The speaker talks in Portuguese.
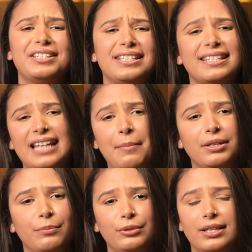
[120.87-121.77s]
A gente
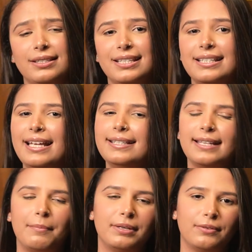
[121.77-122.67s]
sabe que mudanças nem
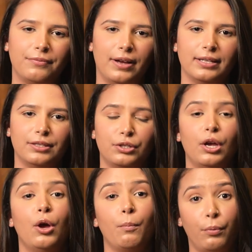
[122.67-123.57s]
sempre são fáceis.
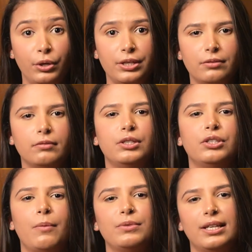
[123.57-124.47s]
Por isso,
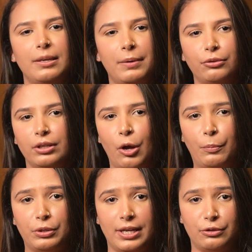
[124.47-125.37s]
estamos aqui para tornar
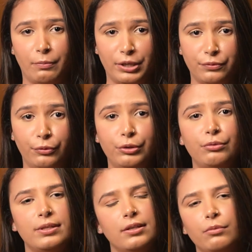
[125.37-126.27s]
o processo mais
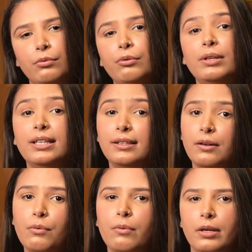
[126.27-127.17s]
fluido, seguro e
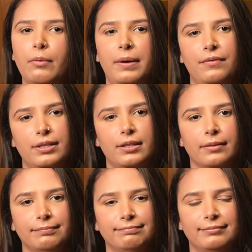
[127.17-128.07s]
tranquilo para
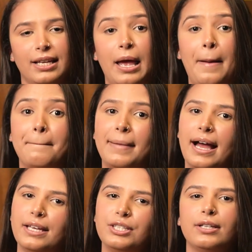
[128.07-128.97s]
você.
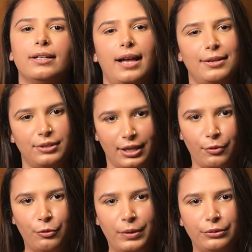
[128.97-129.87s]
Mas, caso
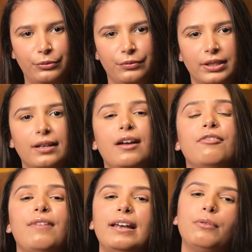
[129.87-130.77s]
tenha alguma dúvida,
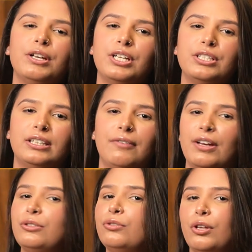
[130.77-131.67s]
fale com a gente
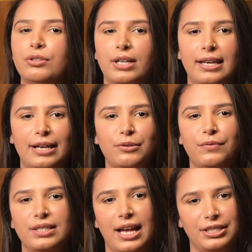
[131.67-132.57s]
através dos nossos canais
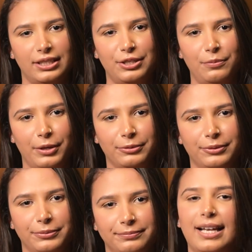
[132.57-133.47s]
oficiais de
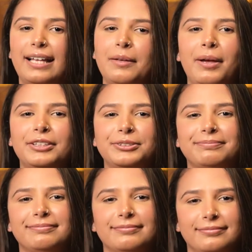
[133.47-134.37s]
atendimento. Até mais!